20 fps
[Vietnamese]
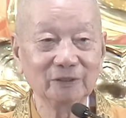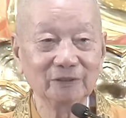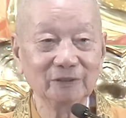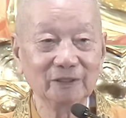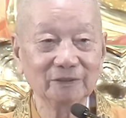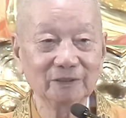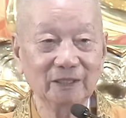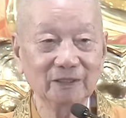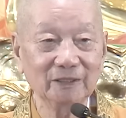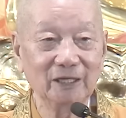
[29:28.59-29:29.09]
cho
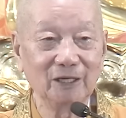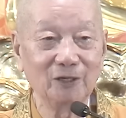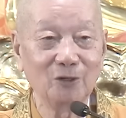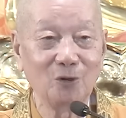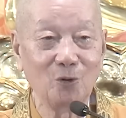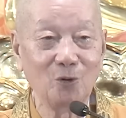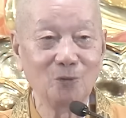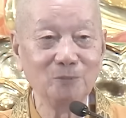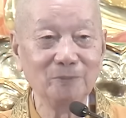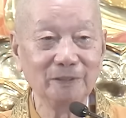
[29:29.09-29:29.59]
nên các ngài
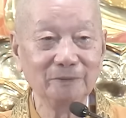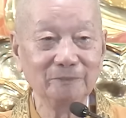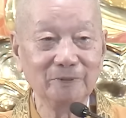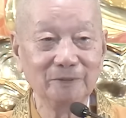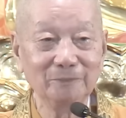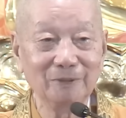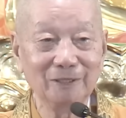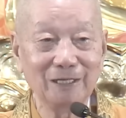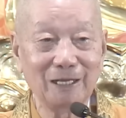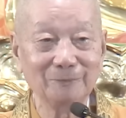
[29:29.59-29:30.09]
hộ mình,
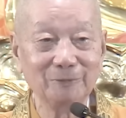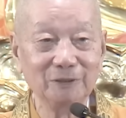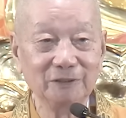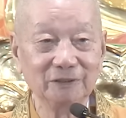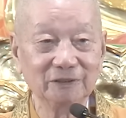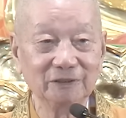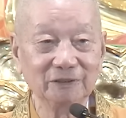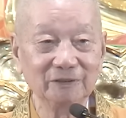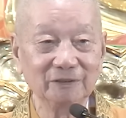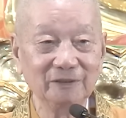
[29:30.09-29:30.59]
mình mới làm
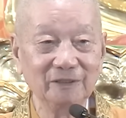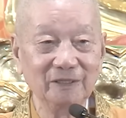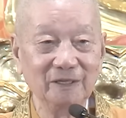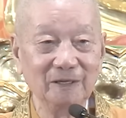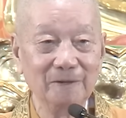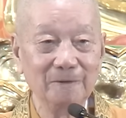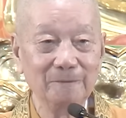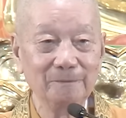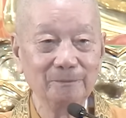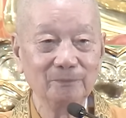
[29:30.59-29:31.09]
được chứ.
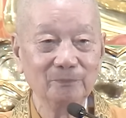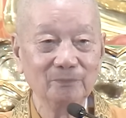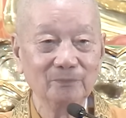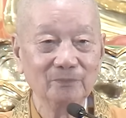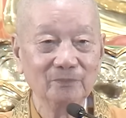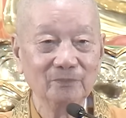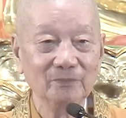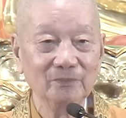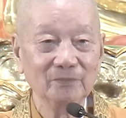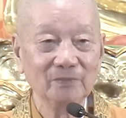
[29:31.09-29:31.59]

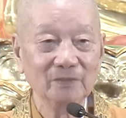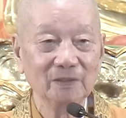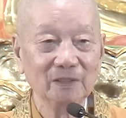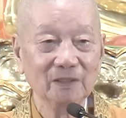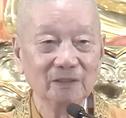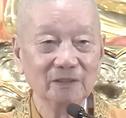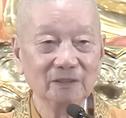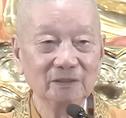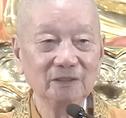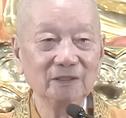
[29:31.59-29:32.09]

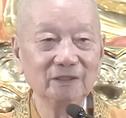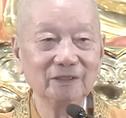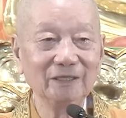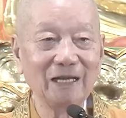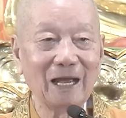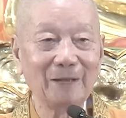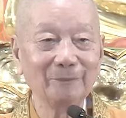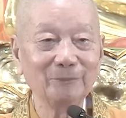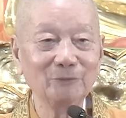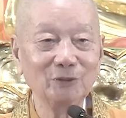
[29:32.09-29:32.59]
Ưa
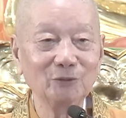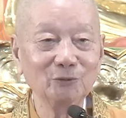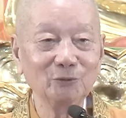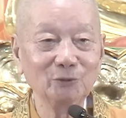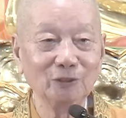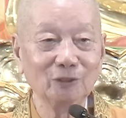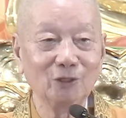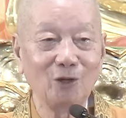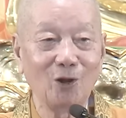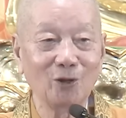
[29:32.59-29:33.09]
làm những
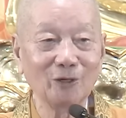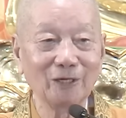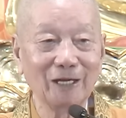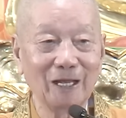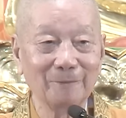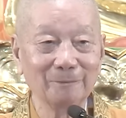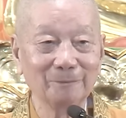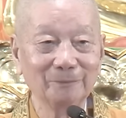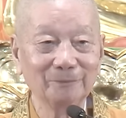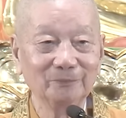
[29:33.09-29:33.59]
chuyện khó làm.